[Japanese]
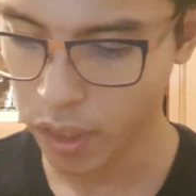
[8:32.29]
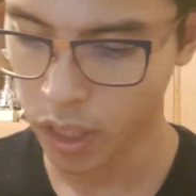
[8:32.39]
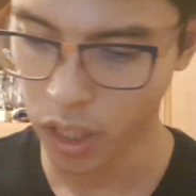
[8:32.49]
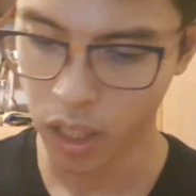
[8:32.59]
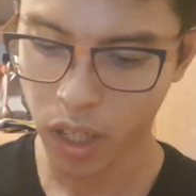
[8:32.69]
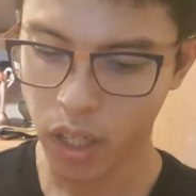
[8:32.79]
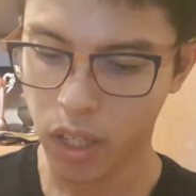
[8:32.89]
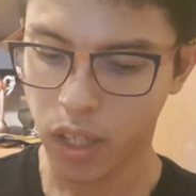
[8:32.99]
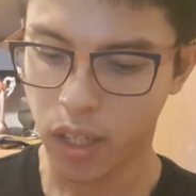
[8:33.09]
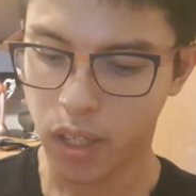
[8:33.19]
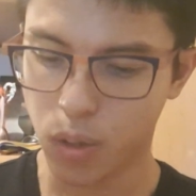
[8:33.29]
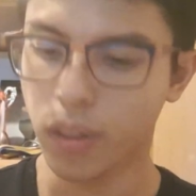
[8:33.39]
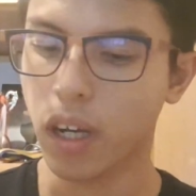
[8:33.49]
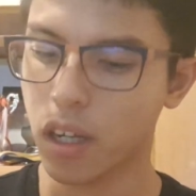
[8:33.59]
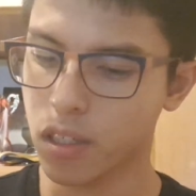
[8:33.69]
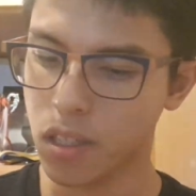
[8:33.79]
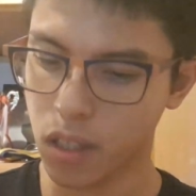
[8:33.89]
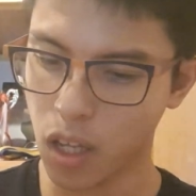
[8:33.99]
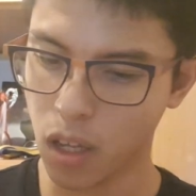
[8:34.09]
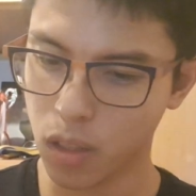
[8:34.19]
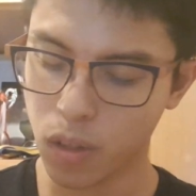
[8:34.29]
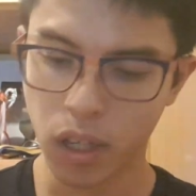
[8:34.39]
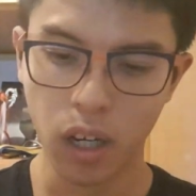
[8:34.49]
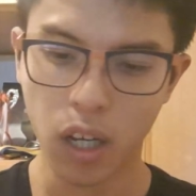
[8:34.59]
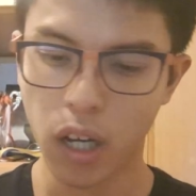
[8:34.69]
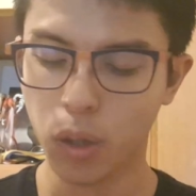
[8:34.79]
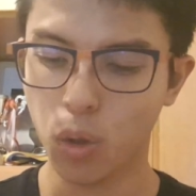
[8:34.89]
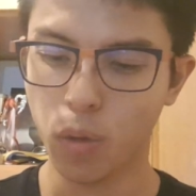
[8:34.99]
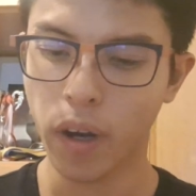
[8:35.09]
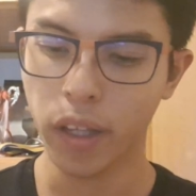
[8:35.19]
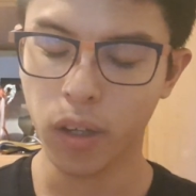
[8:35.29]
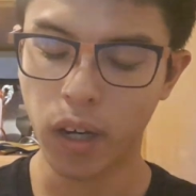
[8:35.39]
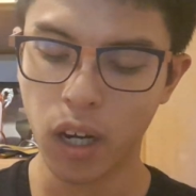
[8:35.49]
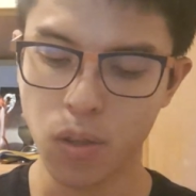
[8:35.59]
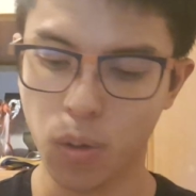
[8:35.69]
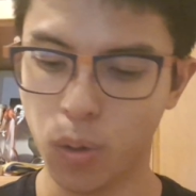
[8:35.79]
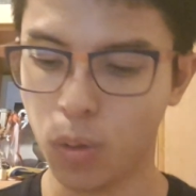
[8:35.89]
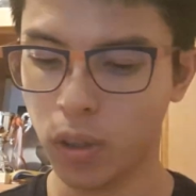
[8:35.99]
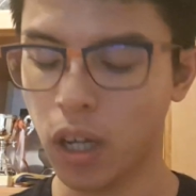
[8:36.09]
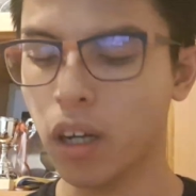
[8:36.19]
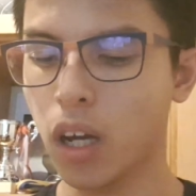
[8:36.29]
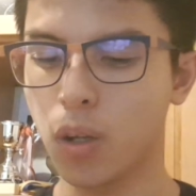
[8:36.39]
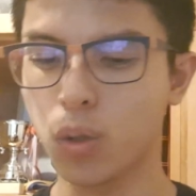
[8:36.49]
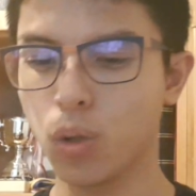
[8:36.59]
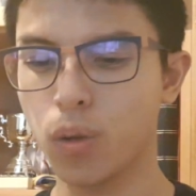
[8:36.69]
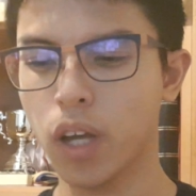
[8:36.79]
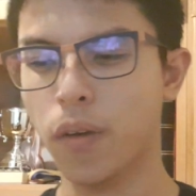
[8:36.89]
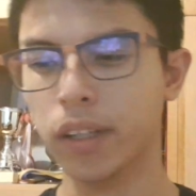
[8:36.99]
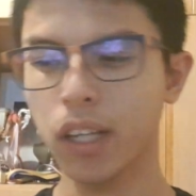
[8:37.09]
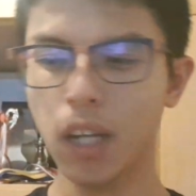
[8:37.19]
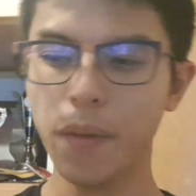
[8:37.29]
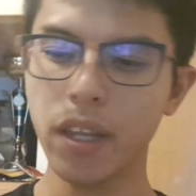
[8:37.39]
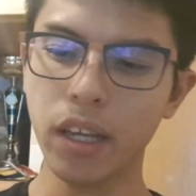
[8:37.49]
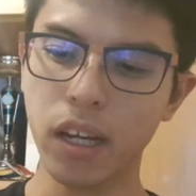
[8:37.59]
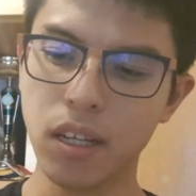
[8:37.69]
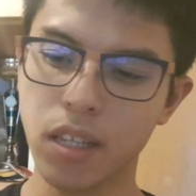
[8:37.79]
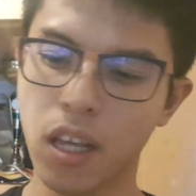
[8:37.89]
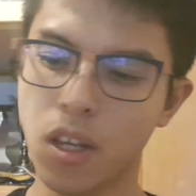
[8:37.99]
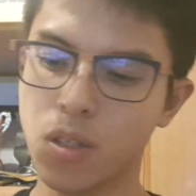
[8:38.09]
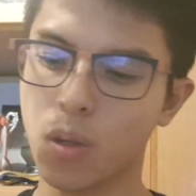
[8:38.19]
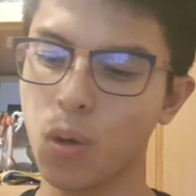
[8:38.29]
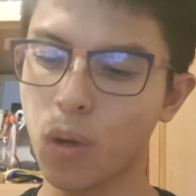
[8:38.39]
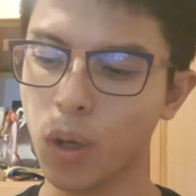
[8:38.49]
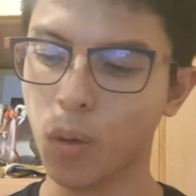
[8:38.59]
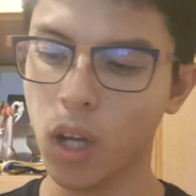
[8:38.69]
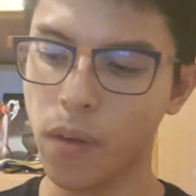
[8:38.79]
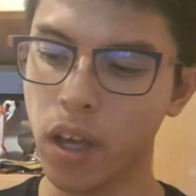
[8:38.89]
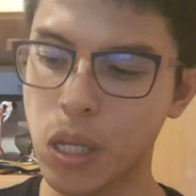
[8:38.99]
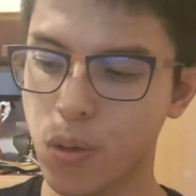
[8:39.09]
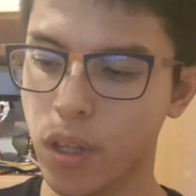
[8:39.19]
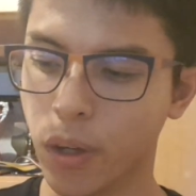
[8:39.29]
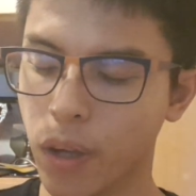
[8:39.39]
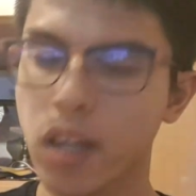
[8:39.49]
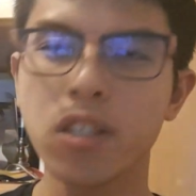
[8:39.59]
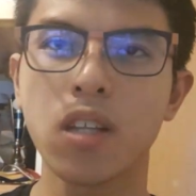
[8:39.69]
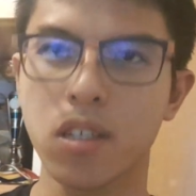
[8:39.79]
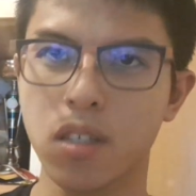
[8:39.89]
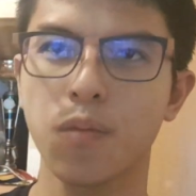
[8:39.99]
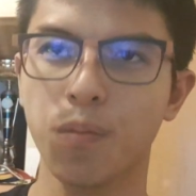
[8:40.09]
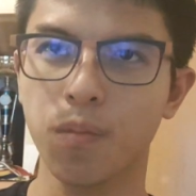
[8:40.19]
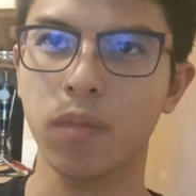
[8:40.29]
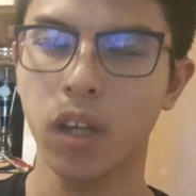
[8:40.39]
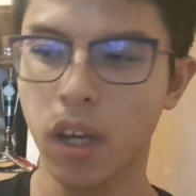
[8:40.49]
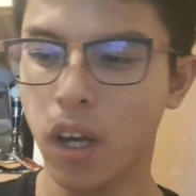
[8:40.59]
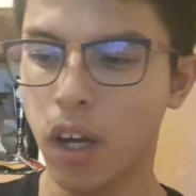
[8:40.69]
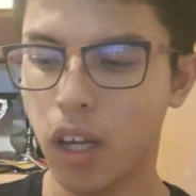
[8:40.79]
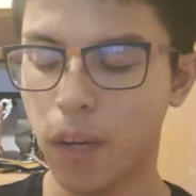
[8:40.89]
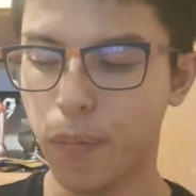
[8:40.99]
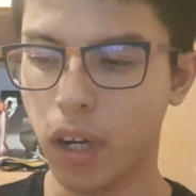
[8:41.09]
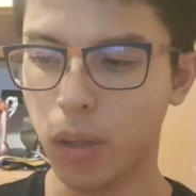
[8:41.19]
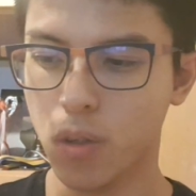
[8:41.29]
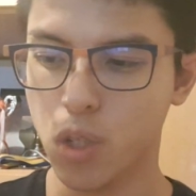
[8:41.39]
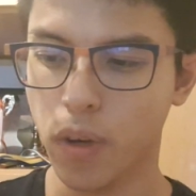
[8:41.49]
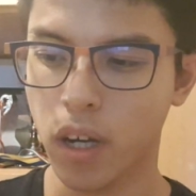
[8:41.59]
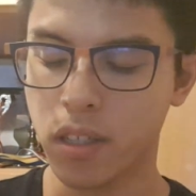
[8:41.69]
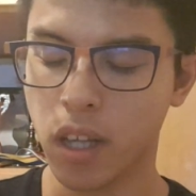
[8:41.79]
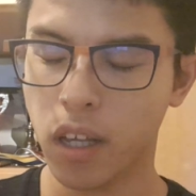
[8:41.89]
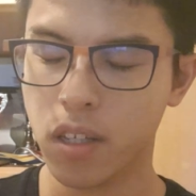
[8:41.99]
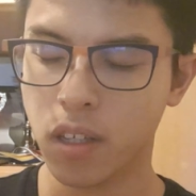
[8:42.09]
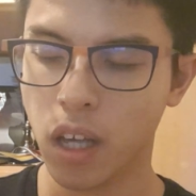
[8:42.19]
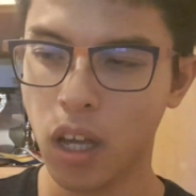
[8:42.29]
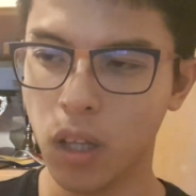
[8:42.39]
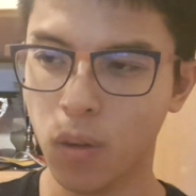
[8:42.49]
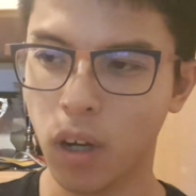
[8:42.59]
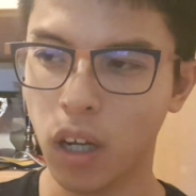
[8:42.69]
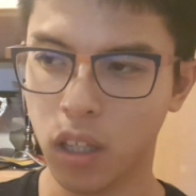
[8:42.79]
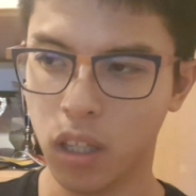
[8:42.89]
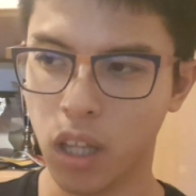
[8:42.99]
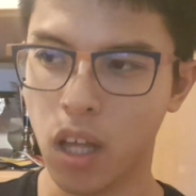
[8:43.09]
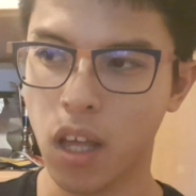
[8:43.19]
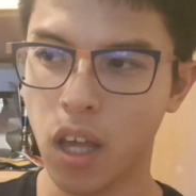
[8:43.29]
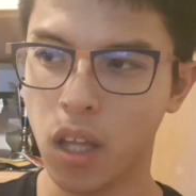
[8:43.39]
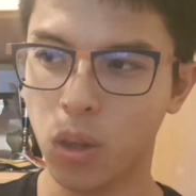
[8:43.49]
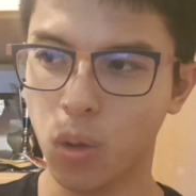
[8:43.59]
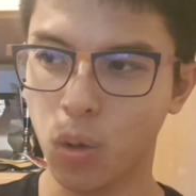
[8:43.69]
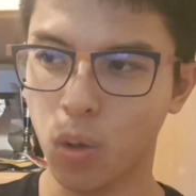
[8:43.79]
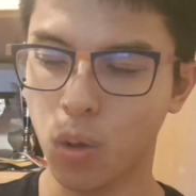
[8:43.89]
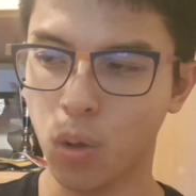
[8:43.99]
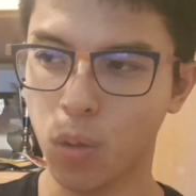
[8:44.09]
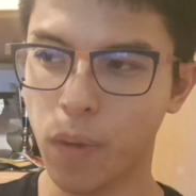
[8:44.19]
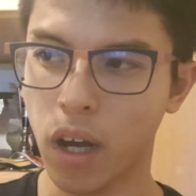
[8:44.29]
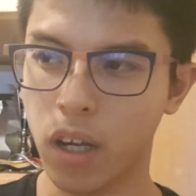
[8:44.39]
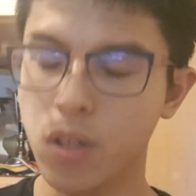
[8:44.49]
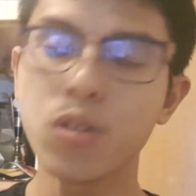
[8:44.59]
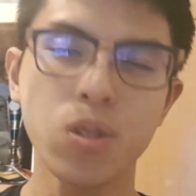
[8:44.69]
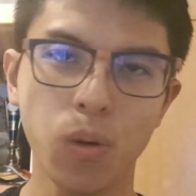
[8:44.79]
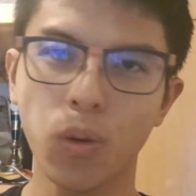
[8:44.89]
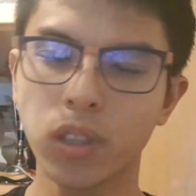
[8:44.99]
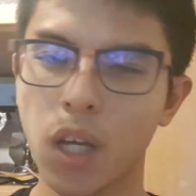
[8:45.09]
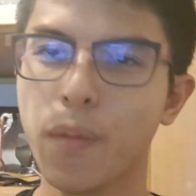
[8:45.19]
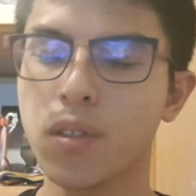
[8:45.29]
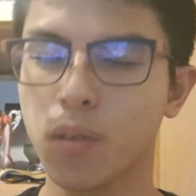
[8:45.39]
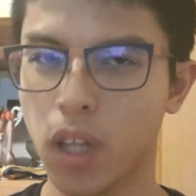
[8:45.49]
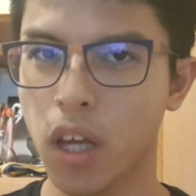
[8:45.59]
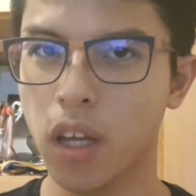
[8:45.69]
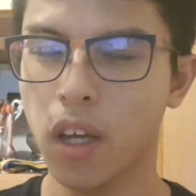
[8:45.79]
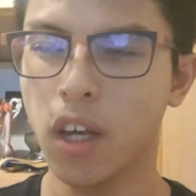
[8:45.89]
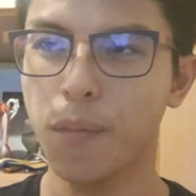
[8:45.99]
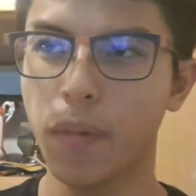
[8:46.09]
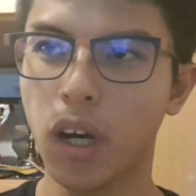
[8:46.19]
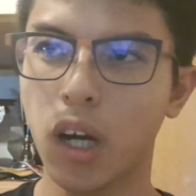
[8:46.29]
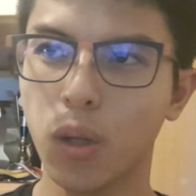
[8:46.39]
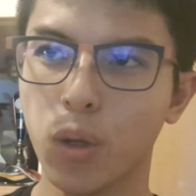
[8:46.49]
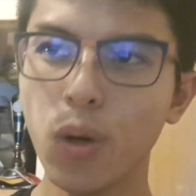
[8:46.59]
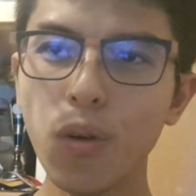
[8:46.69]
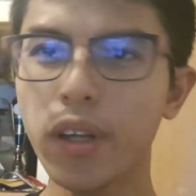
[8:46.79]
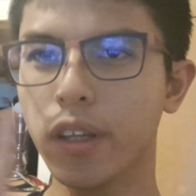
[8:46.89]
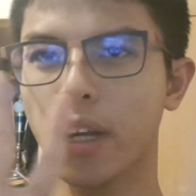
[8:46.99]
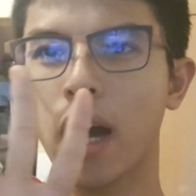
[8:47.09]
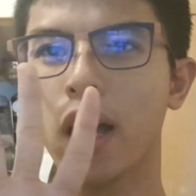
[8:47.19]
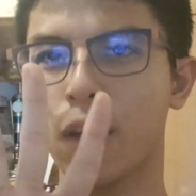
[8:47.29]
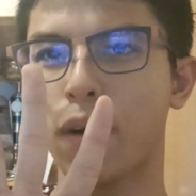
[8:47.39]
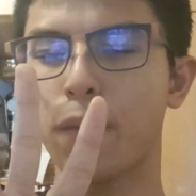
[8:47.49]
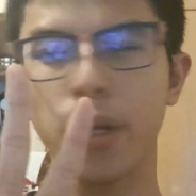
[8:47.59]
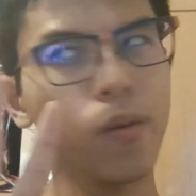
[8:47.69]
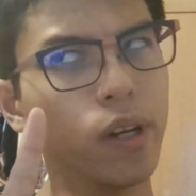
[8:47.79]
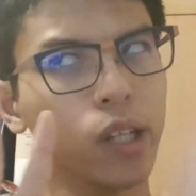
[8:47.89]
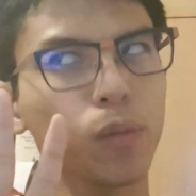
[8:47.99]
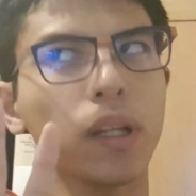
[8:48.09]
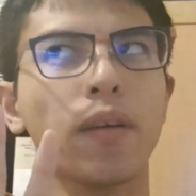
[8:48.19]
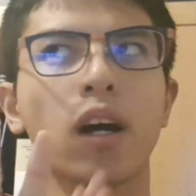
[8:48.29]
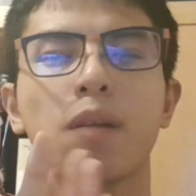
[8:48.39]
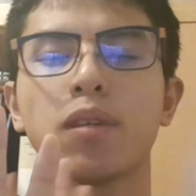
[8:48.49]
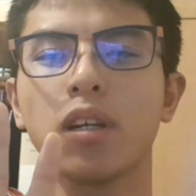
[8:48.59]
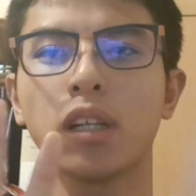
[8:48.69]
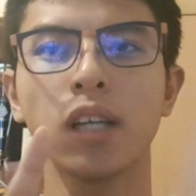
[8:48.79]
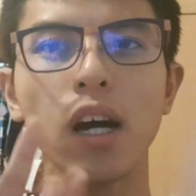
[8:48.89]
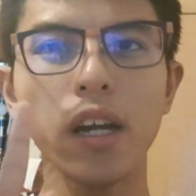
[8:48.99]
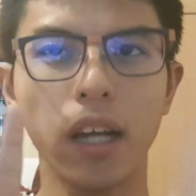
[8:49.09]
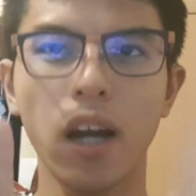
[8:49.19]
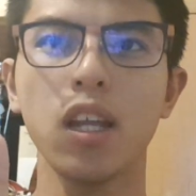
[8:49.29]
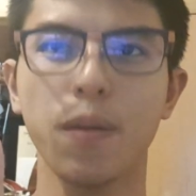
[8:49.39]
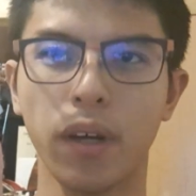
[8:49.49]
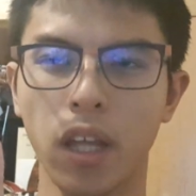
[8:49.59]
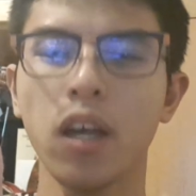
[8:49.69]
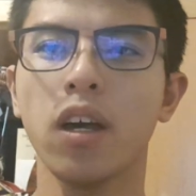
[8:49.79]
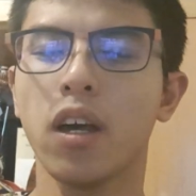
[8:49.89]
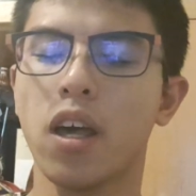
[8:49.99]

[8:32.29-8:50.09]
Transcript: はい。そんな感じですね。それから、あと、ファイナル争いということで考えると、渡辺倫果選手の5位、これは非常に悔しいです。うん。やっぱ彼女はスケートカナダで、えーとまあ、優勝をしていますので、まあ、あの4位に入れば、まあ、4位だとまだ分かりませんが、3位に入ればね、